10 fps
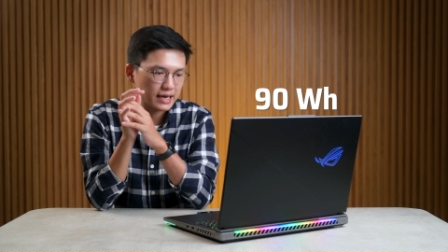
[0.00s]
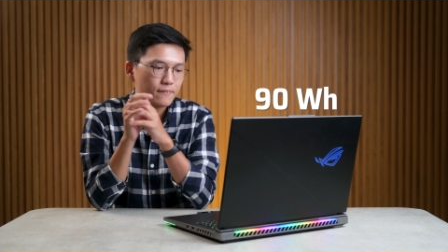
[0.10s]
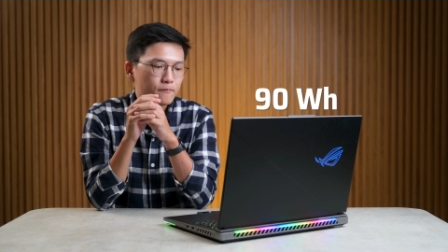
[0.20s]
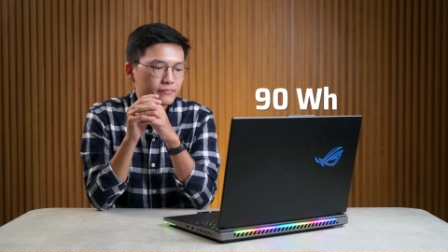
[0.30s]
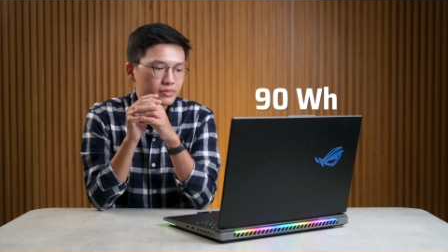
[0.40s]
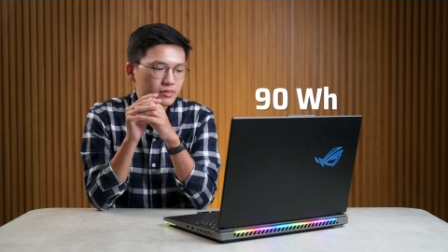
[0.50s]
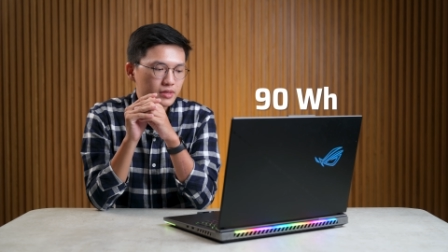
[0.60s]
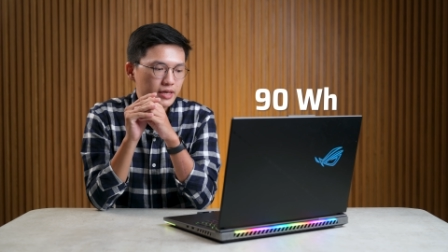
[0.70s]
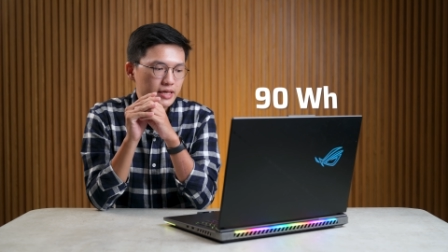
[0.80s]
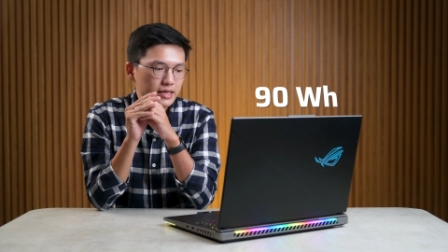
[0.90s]
á
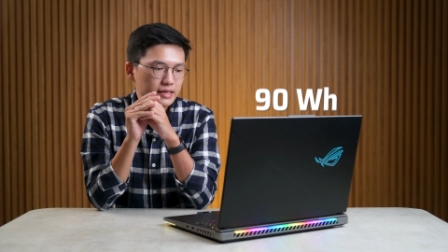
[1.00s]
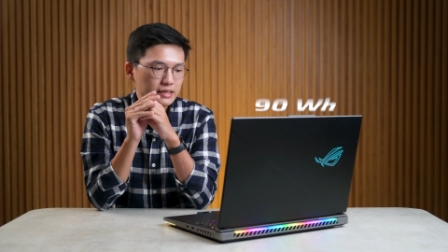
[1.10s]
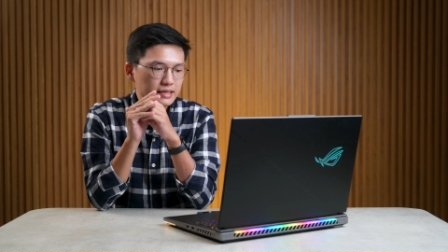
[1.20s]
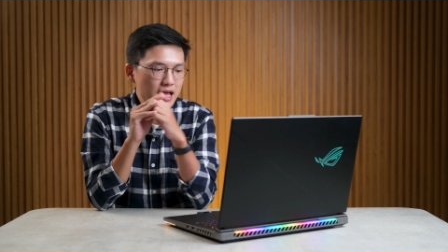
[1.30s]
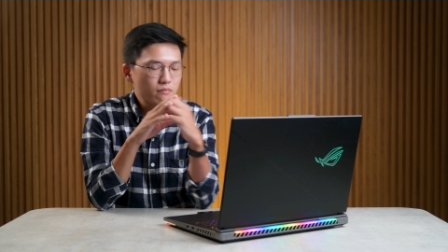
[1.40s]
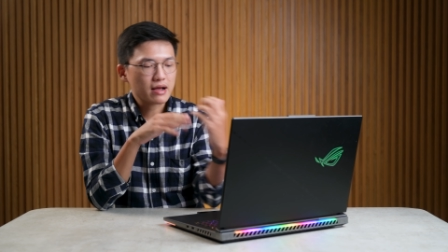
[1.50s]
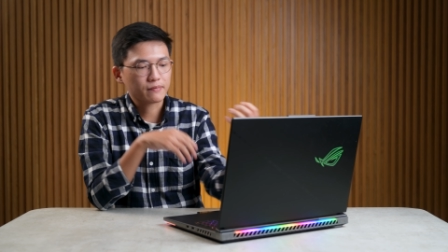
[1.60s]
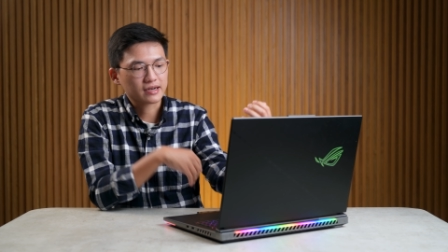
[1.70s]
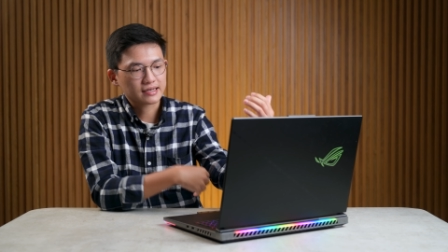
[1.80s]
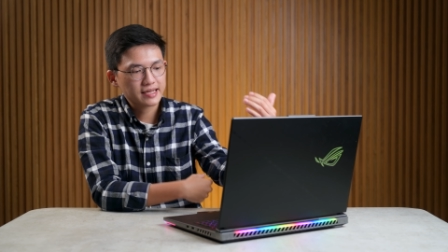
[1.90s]
thì nếu mà
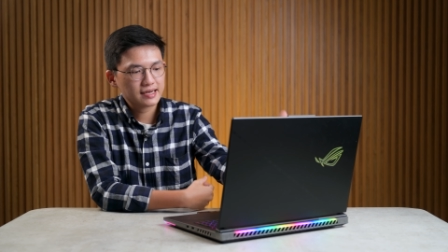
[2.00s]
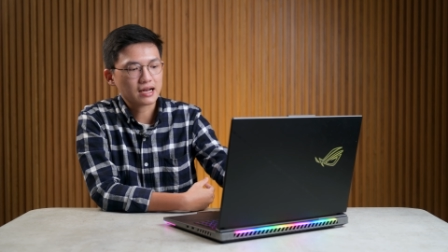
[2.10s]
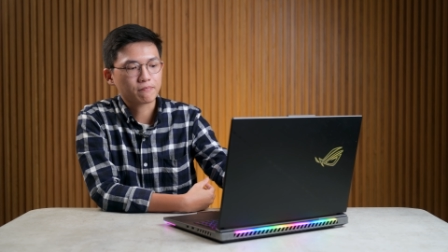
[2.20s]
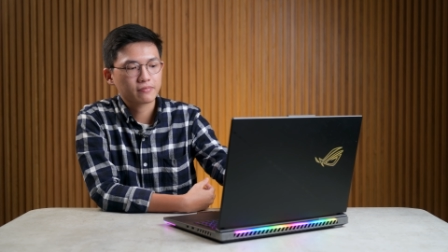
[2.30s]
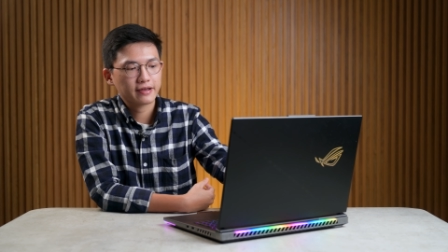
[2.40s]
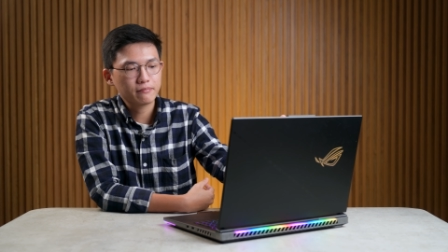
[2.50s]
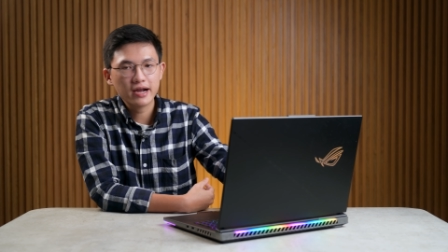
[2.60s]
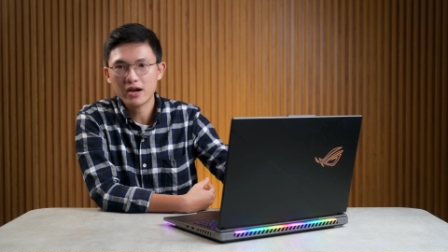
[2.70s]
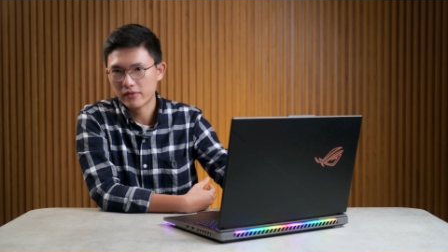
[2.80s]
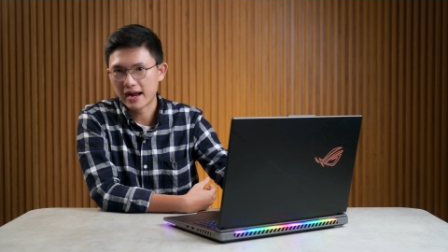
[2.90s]
mình thiết lập cái mức
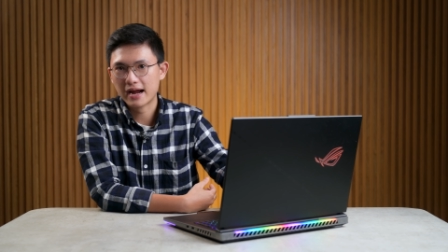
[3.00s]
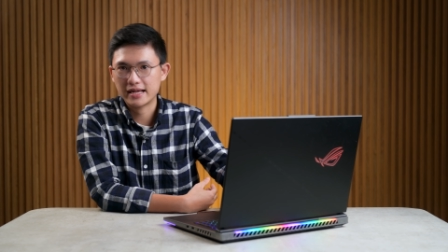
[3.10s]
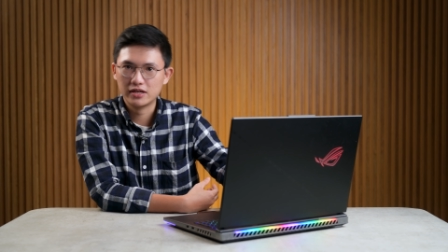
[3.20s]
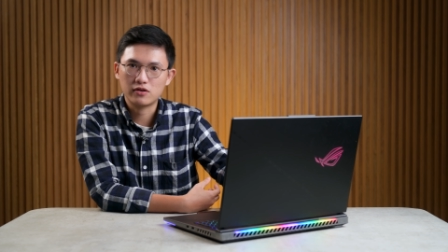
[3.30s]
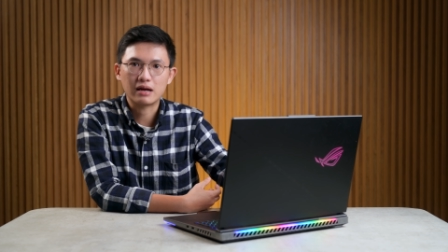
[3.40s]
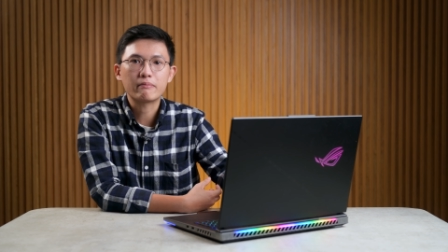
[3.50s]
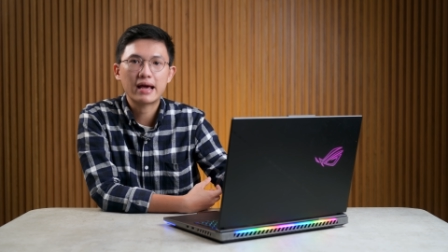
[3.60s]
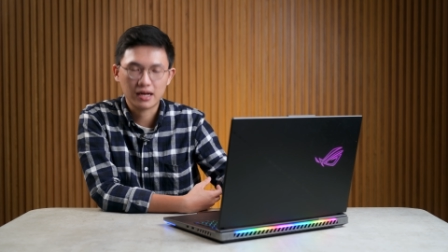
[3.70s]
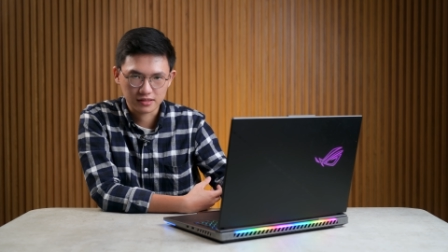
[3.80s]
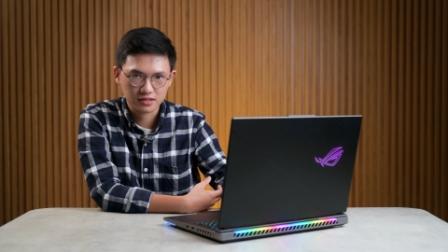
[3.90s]
hiệu năng ở chế độ là
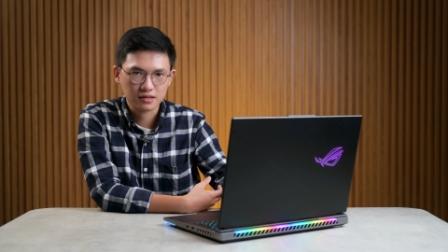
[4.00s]
balance